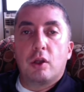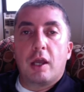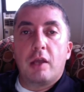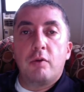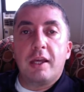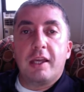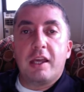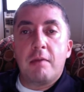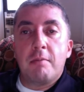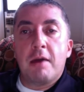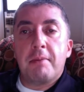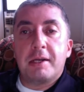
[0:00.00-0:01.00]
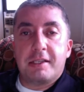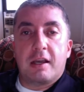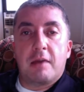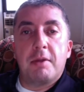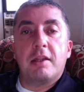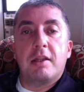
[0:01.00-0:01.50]
En un esquema,
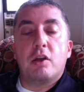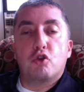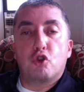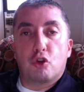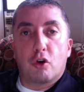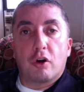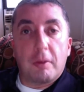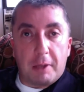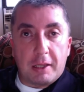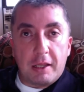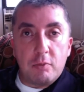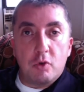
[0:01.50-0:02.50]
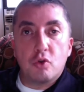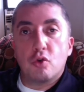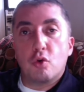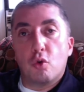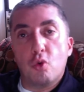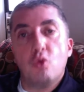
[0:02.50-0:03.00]
básicamente, nosotros repetimos
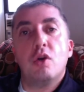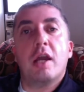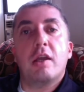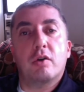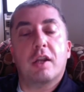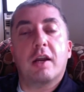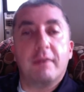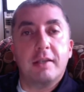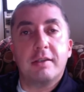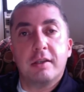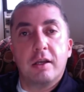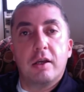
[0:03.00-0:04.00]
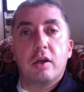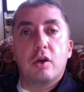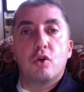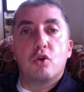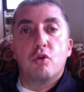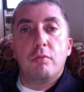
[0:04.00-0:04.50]
una y otra vez
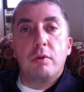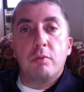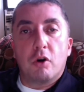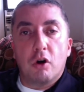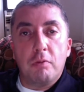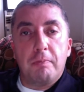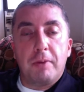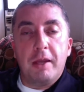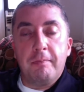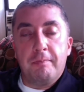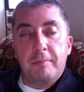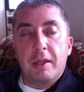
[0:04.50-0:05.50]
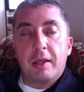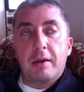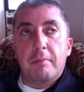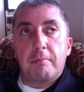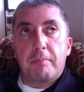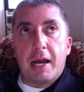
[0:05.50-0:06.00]
un mismo golpe
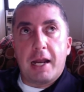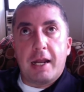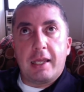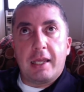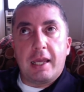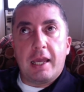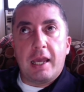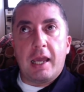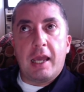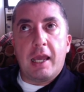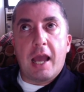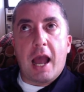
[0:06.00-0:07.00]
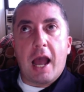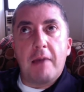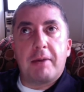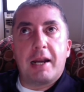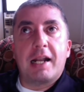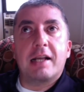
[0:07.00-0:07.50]
para, que,
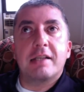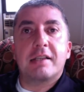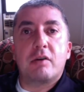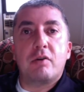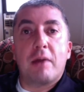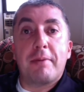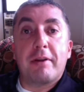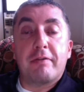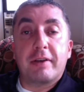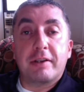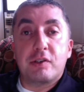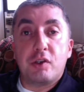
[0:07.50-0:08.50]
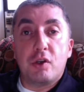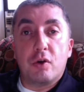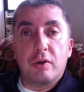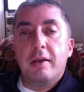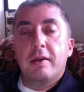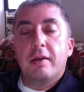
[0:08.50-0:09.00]
para alcanzar una perfección,
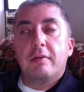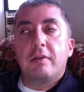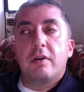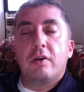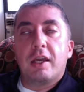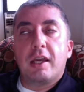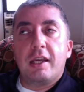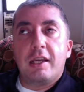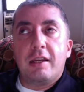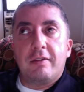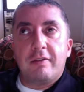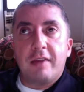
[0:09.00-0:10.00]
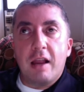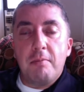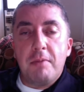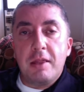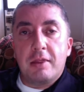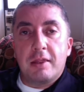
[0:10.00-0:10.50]
sino que
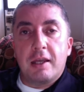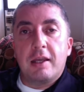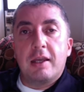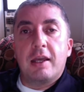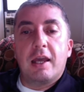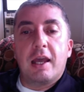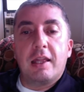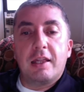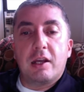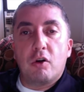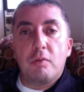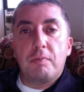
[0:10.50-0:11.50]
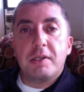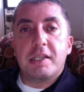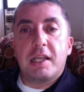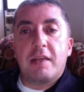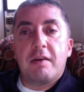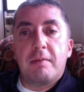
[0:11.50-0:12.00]
inicialmente este golpe
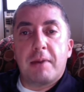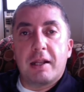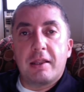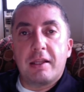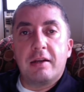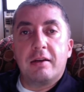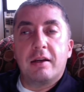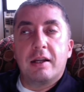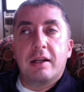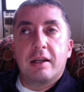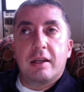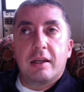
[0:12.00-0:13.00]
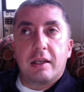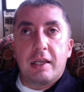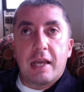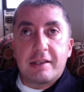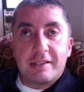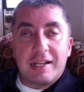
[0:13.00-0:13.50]
se debe partir y
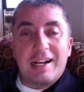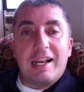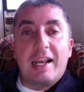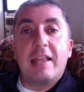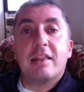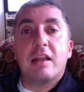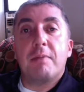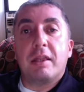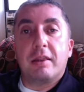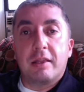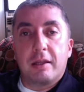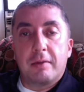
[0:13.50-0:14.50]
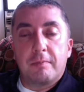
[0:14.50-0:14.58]
hacer lentamente